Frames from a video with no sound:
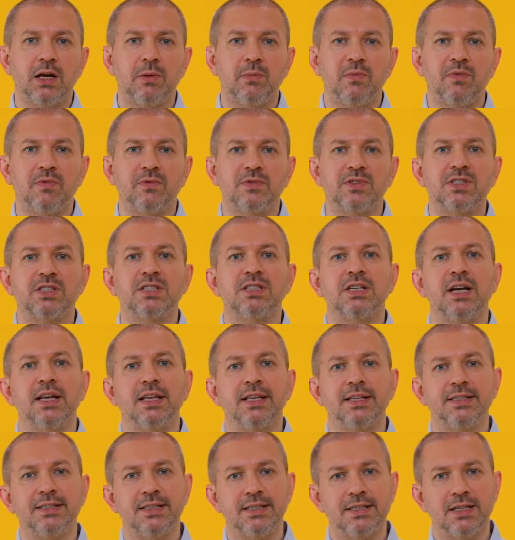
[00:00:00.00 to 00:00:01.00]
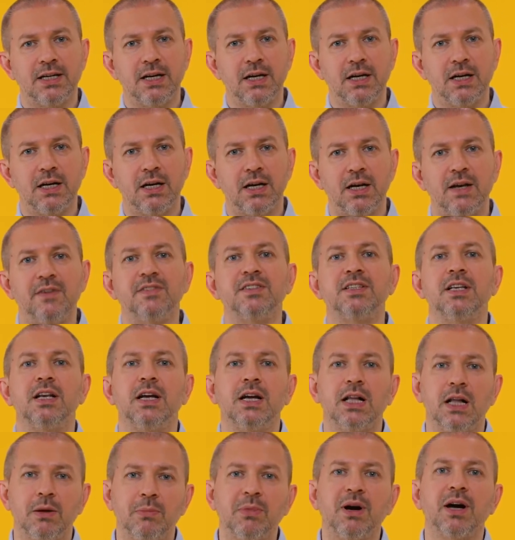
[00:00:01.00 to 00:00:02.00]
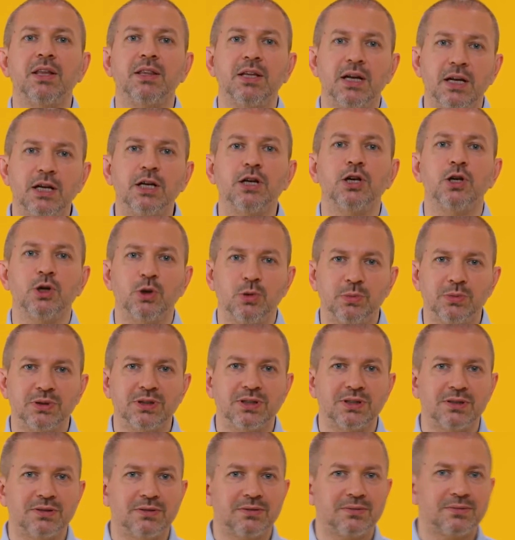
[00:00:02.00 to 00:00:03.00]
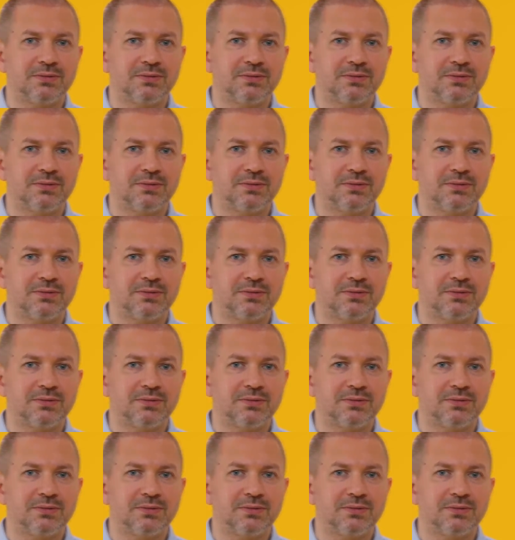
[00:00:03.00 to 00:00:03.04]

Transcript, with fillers: нам в социальных сетях и в телеграм-канале Humans.